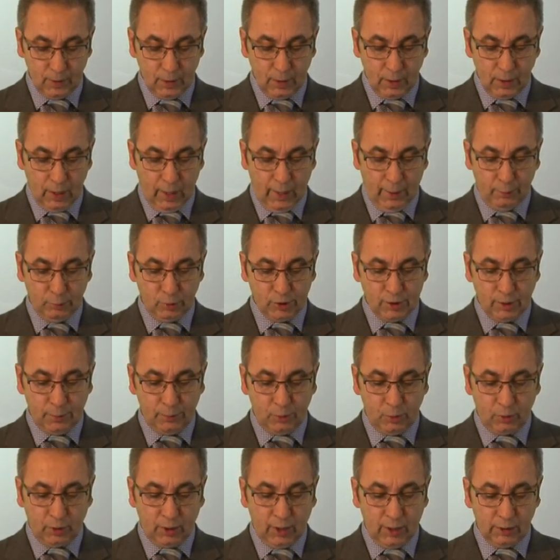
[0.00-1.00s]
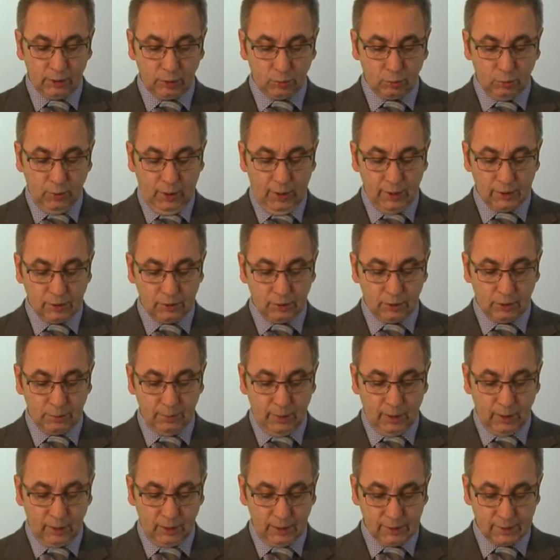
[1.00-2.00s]
عموز ابن قادر يد
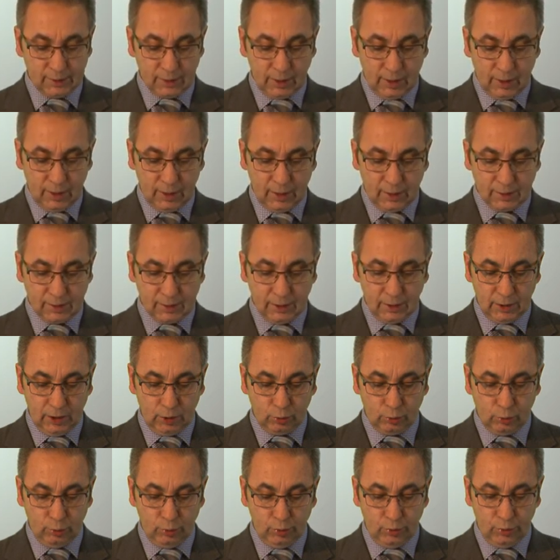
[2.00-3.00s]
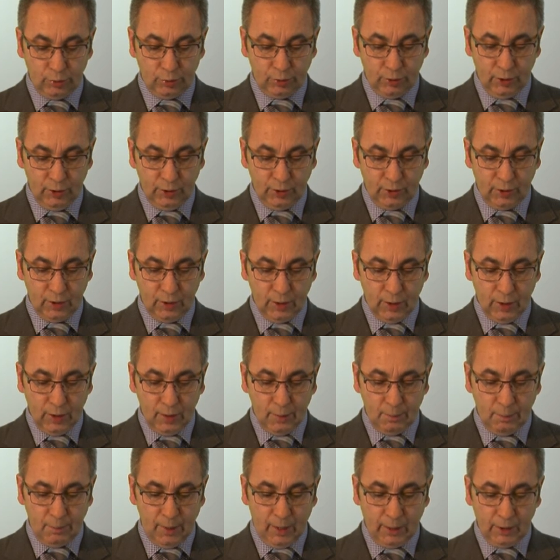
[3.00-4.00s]
مخلص أسيري كولونويز
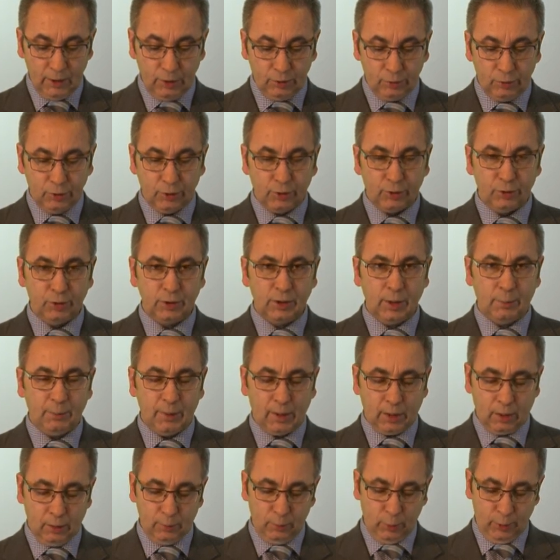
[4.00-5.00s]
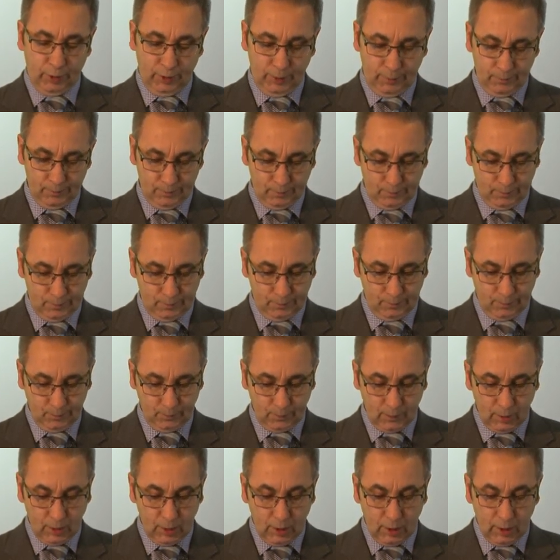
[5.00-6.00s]
ما إذو ثو دماره بوني
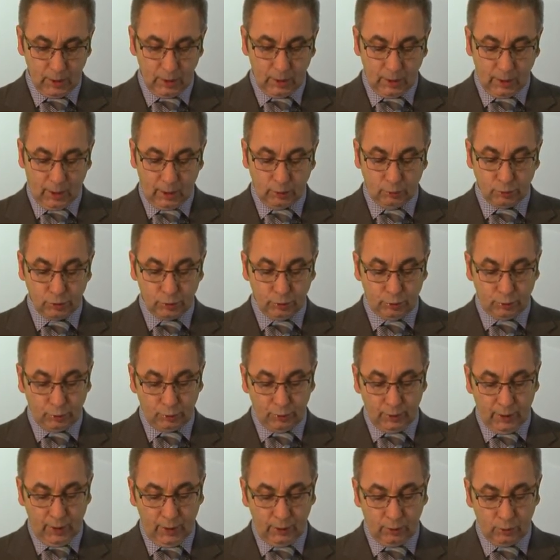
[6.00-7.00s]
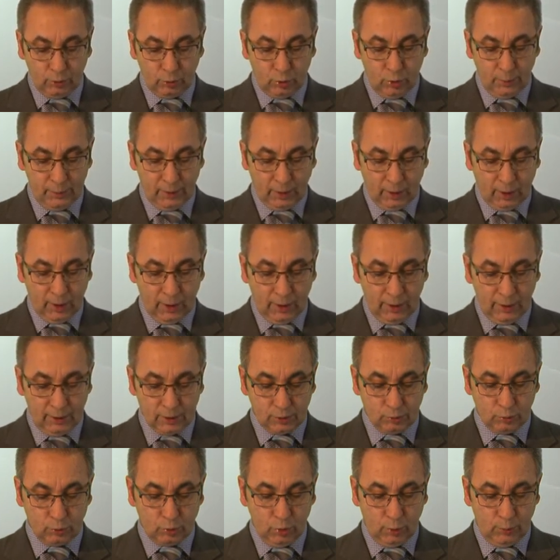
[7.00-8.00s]
علو سعرونانو كومي
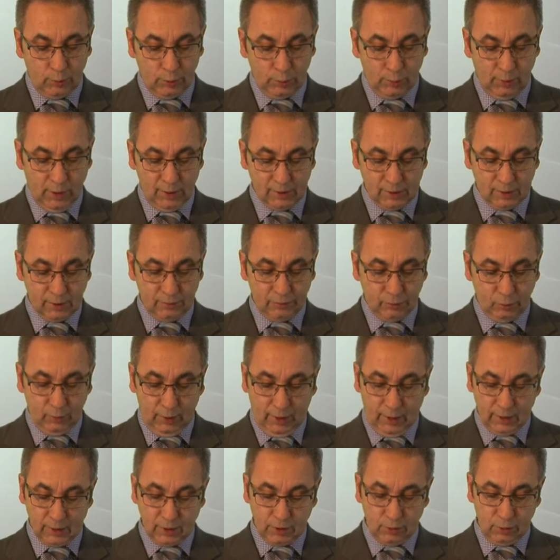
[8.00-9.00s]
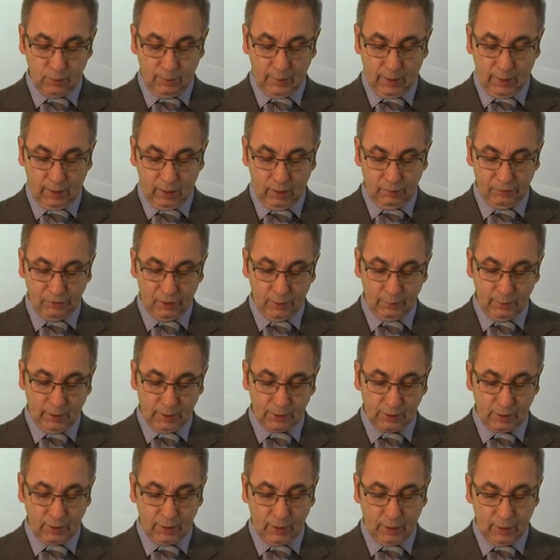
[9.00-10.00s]
قالس وكومي واصف أحسيو يمار أفرم
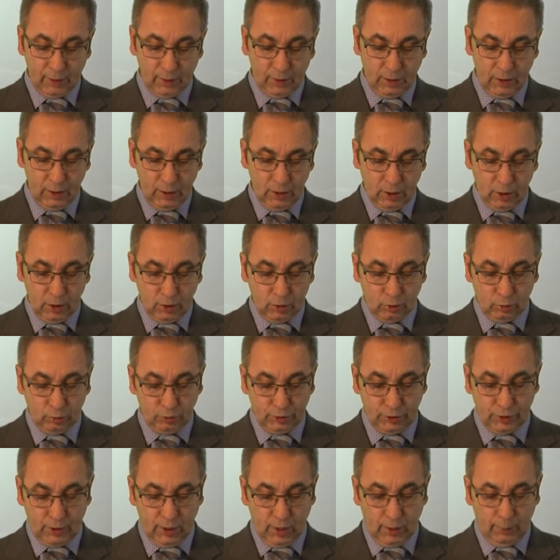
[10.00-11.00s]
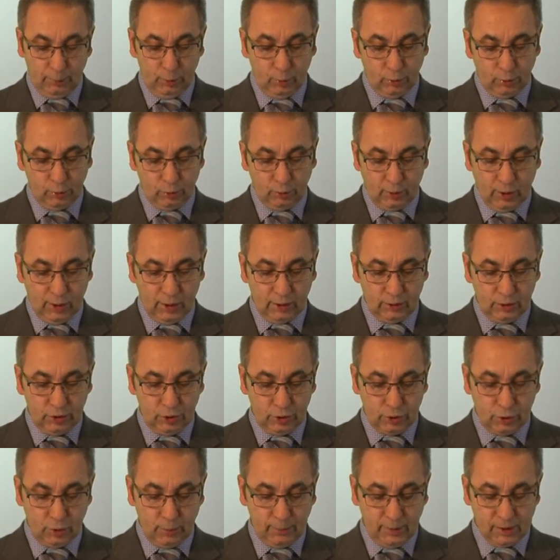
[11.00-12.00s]
أثنايل خد قابورو
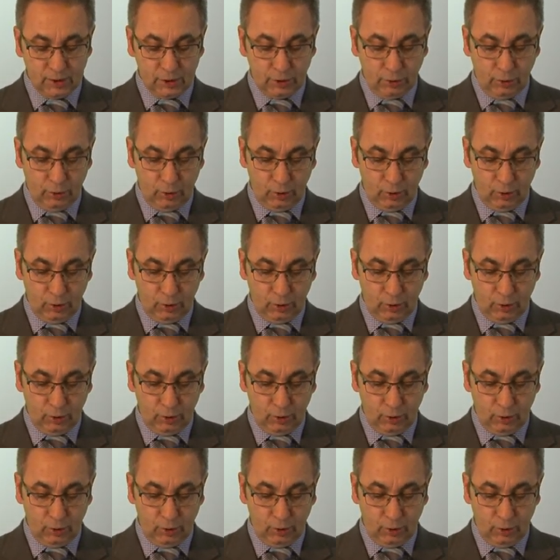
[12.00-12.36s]
قاديشو مسريو